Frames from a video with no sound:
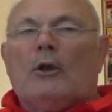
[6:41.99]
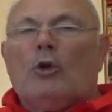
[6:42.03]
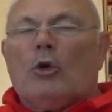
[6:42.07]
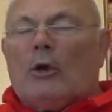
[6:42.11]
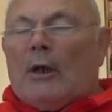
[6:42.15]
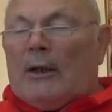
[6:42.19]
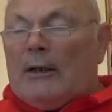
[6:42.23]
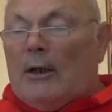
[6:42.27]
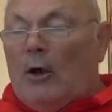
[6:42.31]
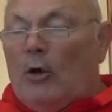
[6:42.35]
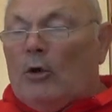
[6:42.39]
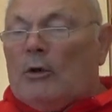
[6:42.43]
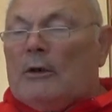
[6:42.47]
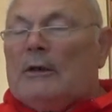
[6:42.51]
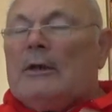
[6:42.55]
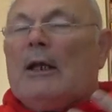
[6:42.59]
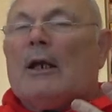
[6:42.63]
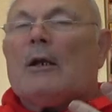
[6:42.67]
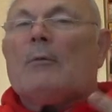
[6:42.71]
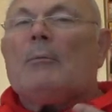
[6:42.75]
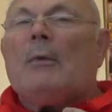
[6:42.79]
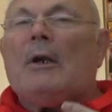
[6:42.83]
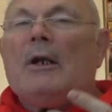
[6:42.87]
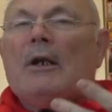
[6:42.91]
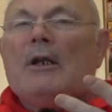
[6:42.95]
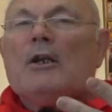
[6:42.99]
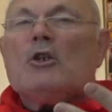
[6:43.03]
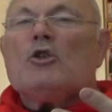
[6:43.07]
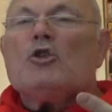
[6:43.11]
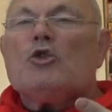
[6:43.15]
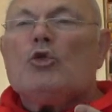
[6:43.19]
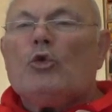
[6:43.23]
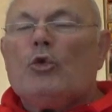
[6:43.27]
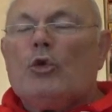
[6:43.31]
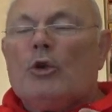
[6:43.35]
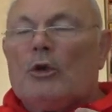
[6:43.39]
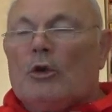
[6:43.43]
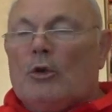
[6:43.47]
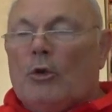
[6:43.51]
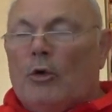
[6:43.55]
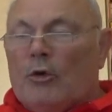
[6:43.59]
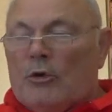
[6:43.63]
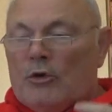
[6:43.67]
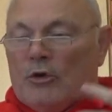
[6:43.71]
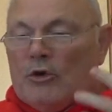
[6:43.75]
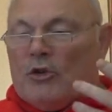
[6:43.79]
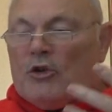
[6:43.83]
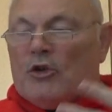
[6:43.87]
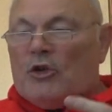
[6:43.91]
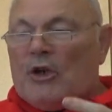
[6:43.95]
Но когда он нормализует,
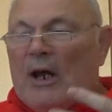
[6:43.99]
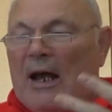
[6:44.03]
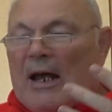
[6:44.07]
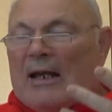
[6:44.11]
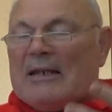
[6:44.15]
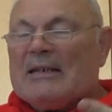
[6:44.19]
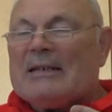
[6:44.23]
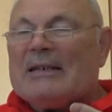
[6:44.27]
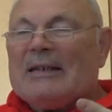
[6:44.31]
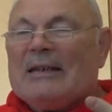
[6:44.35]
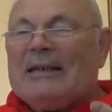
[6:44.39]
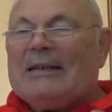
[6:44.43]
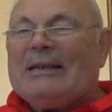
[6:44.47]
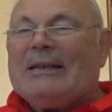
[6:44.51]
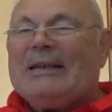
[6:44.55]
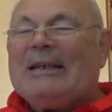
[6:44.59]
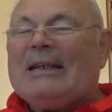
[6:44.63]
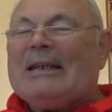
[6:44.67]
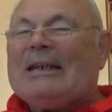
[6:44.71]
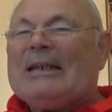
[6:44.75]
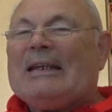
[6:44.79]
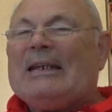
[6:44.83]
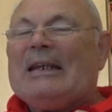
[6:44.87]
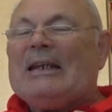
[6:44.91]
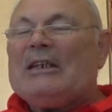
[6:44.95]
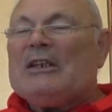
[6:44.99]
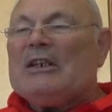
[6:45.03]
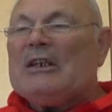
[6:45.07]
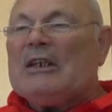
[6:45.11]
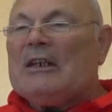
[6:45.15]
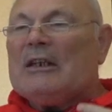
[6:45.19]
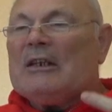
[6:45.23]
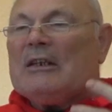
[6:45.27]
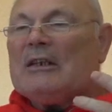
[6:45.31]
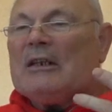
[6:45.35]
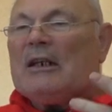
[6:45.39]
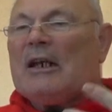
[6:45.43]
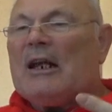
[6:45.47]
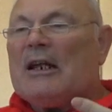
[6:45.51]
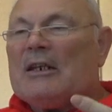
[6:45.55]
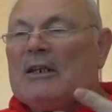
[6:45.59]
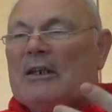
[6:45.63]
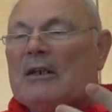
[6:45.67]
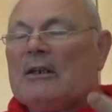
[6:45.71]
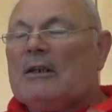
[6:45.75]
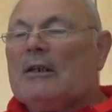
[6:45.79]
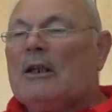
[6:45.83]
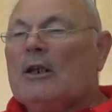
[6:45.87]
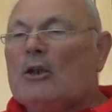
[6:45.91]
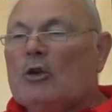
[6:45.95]
он час энергетики
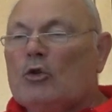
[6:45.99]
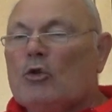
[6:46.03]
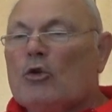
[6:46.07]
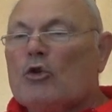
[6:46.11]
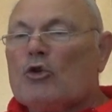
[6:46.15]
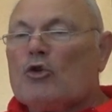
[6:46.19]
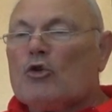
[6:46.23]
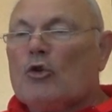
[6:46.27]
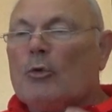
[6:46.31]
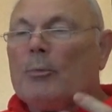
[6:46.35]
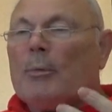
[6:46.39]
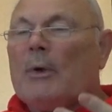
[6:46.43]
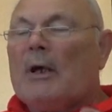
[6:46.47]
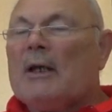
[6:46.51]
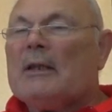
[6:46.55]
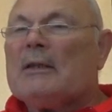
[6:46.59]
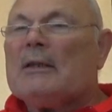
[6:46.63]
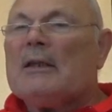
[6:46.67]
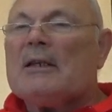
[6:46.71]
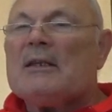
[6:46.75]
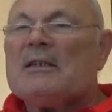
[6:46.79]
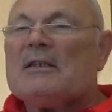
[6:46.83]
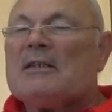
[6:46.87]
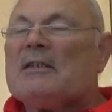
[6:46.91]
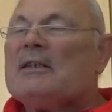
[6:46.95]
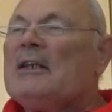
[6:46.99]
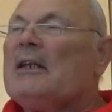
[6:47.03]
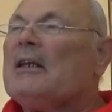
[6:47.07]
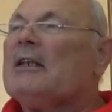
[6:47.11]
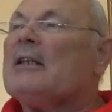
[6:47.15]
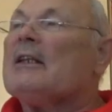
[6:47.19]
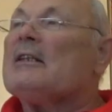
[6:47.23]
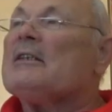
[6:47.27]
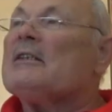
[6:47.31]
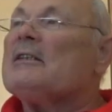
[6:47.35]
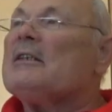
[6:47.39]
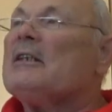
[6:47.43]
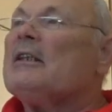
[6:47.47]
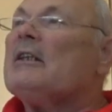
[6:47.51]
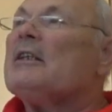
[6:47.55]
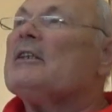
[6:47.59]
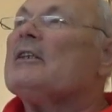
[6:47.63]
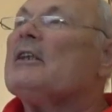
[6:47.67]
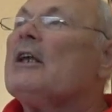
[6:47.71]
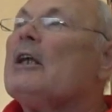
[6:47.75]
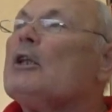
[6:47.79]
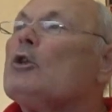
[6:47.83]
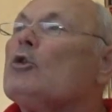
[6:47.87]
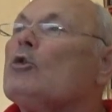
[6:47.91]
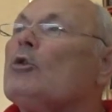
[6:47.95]
тратит на то, чтобы это сделать, сделать
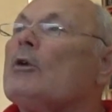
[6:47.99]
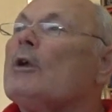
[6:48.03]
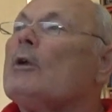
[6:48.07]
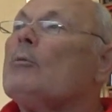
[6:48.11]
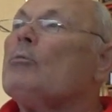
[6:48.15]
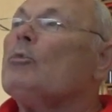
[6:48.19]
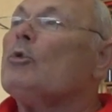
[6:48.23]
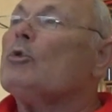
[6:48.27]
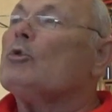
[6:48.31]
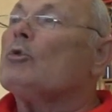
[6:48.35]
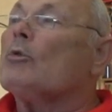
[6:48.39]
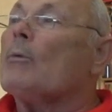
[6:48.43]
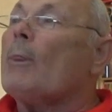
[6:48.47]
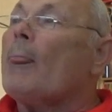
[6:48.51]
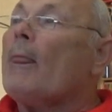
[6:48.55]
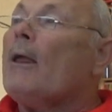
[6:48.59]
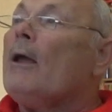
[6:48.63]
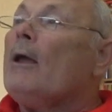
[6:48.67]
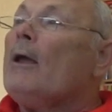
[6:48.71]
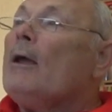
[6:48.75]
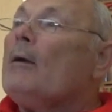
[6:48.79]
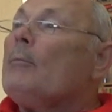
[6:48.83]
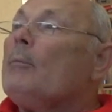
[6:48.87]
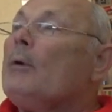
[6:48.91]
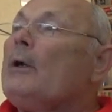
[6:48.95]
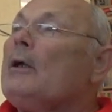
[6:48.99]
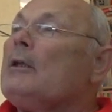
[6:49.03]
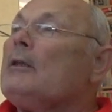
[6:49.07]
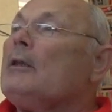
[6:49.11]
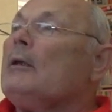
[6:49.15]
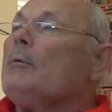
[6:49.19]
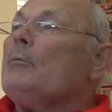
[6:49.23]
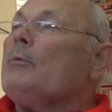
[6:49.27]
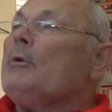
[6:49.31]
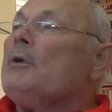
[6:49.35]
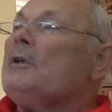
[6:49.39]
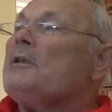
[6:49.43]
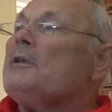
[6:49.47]
эту работу. Поэтому,